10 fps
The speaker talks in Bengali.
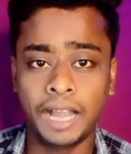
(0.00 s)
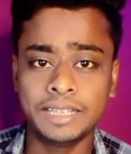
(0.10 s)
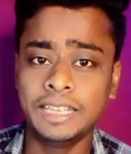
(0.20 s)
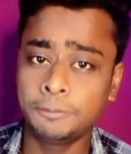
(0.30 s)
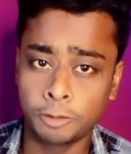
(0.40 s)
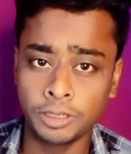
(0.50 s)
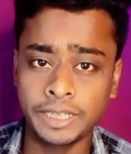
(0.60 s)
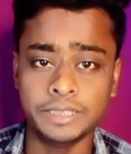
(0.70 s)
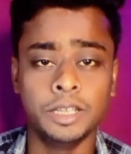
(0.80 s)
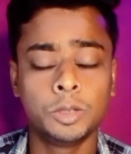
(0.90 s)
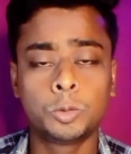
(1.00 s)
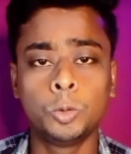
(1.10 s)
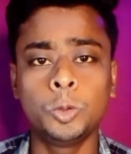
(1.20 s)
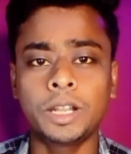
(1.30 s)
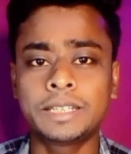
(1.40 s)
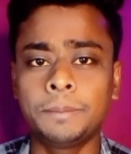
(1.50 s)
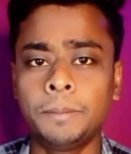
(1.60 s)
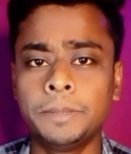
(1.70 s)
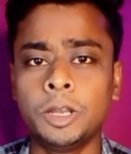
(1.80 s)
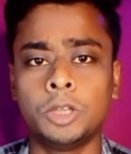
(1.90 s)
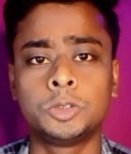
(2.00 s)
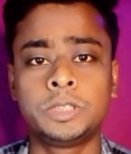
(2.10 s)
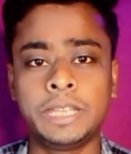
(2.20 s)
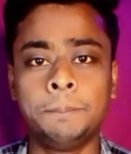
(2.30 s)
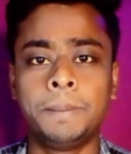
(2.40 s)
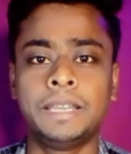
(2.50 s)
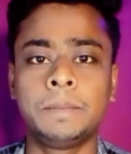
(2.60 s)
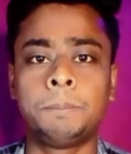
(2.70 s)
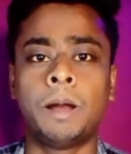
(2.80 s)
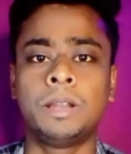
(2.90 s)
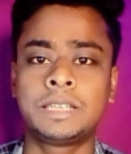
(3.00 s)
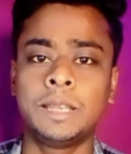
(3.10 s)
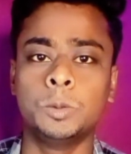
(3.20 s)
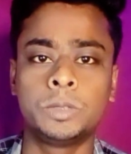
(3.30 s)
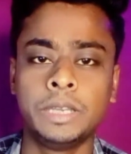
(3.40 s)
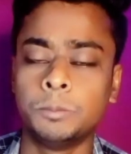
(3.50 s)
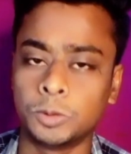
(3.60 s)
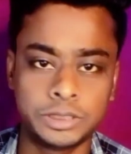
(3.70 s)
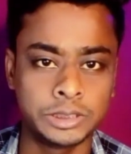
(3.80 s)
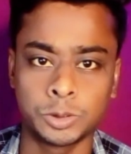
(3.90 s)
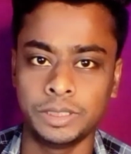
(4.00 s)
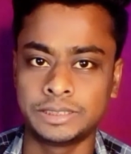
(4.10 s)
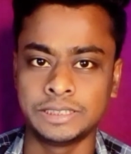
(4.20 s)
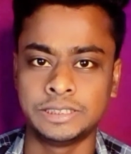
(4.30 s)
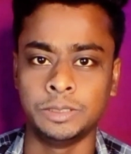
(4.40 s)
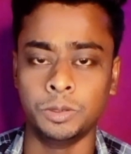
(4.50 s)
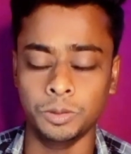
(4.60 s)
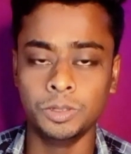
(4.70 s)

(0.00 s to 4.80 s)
আর এর ফলেই কোনো একটাভাবে হয়তো টেম্প্যাড এর পাওয়ারটা লোকির মধ্যে চলে এসেছিল